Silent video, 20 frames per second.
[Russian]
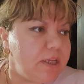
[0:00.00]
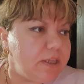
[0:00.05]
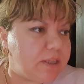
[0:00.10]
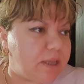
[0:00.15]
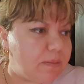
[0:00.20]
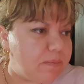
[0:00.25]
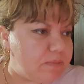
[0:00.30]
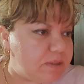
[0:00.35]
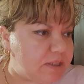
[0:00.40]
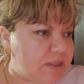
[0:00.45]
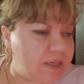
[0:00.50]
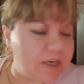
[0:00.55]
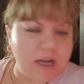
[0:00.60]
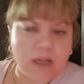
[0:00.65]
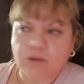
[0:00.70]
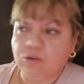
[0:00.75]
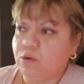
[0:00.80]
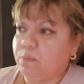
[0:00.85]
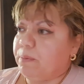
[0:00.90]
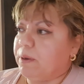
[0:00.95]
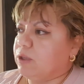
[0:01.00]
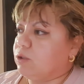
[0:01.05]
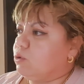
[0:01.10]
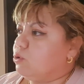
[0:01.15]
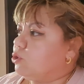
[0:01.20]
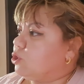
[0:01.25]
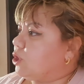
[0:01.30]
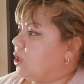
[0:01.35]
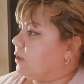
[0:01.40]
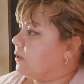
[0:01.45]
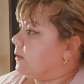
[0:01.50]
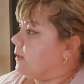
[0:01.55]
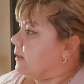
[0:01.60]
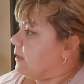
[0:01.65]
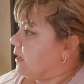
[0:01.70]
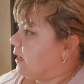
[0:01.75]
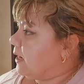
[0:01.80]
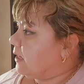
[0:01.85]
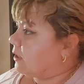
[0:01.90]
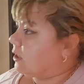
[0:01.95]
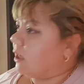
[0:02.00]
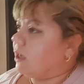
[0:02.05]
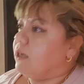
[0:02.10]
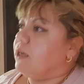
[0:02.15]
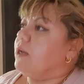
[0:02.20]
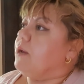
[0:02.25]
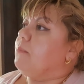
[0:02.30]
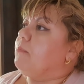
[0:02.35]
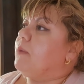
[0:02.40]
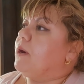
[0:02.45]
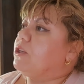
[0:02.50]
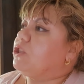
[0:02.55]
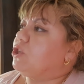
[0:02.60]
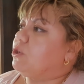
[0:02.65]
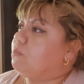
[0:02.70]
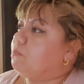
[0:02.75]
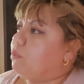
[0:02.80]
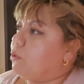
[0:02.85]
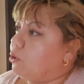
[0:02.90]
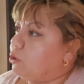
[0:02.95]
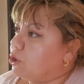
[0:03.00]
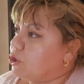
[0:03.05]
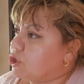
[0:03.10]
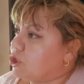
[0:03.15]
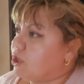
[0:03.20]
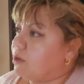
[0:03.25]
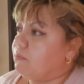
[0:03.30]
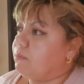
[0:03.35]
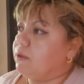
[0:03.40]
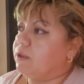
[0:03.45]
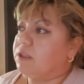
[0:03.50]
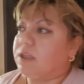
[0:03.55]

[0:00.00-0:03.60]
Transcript: там стиралку подключал, это мальчик полочки мыл,